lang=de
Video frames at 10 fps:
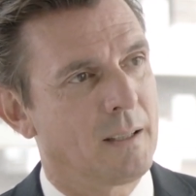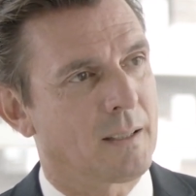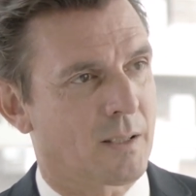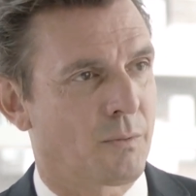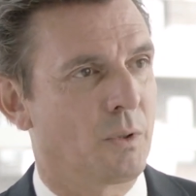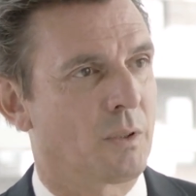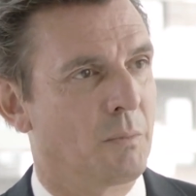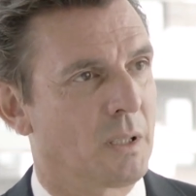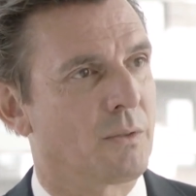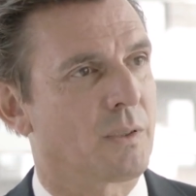Das wird
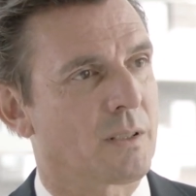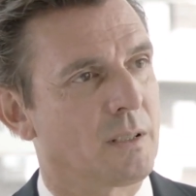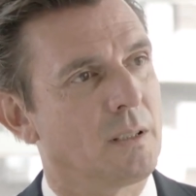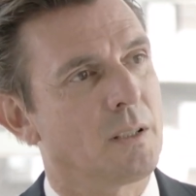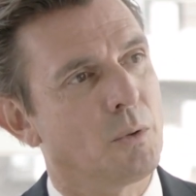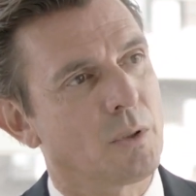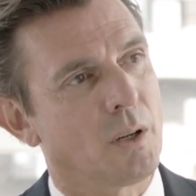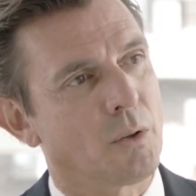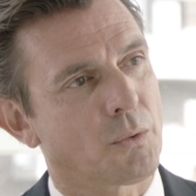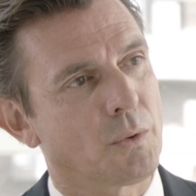mittelfristig nicht ohne
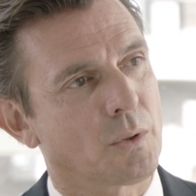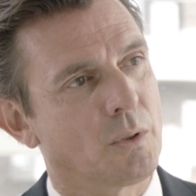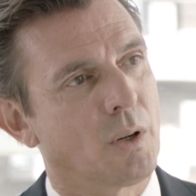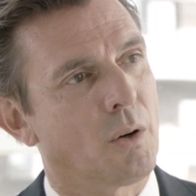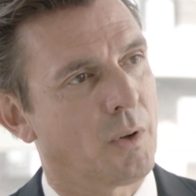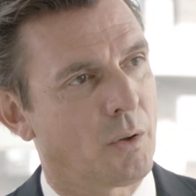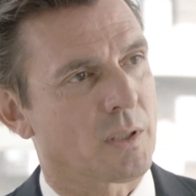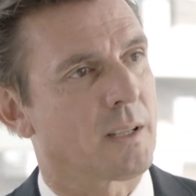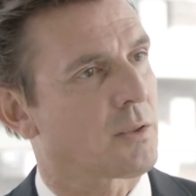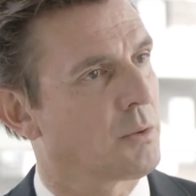Auswirkungen auf
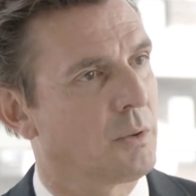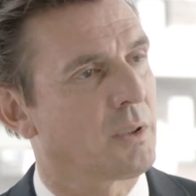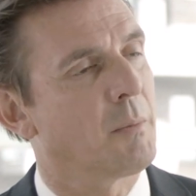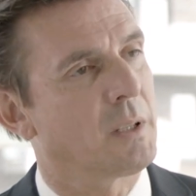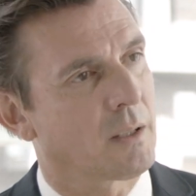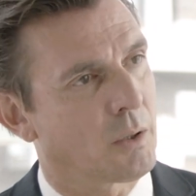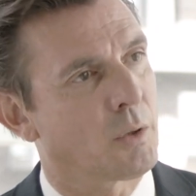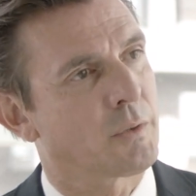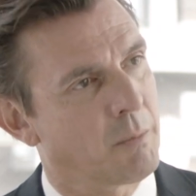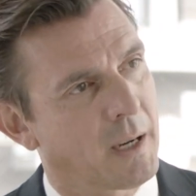Auslastung und damit dann auch
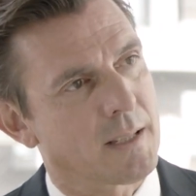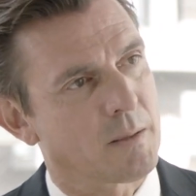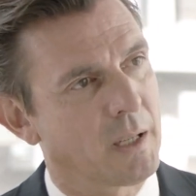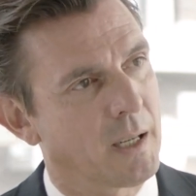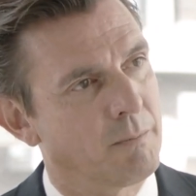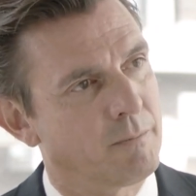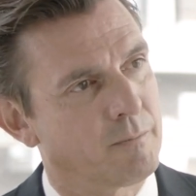auf die Preise bleiben.